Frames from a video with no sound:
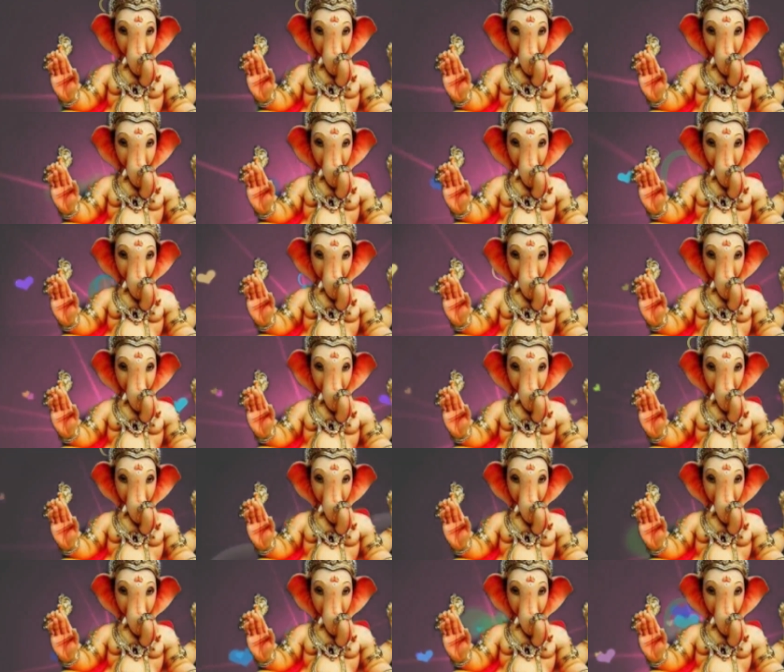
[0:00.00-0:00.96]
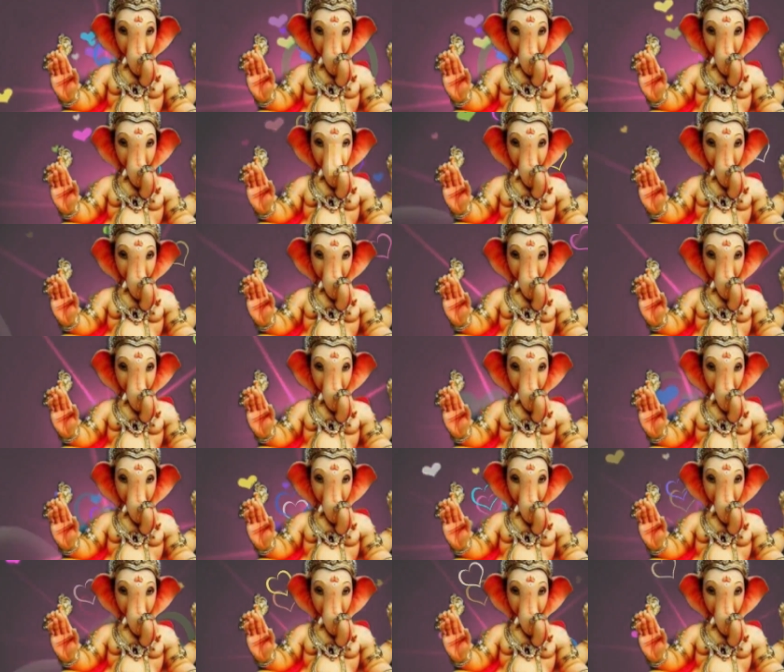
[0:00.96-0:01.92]
ఇంకా మనకు
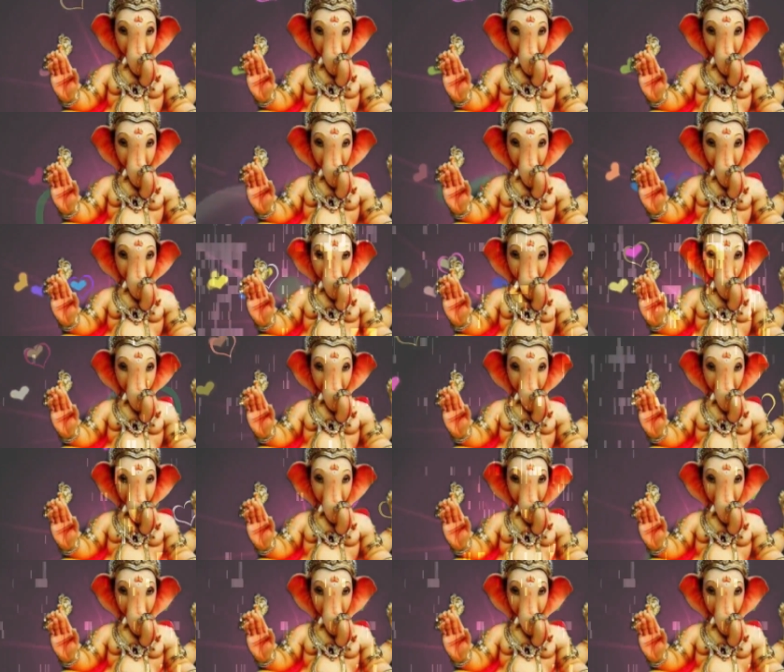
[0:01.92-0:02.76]
శ్రీశైల కథలలో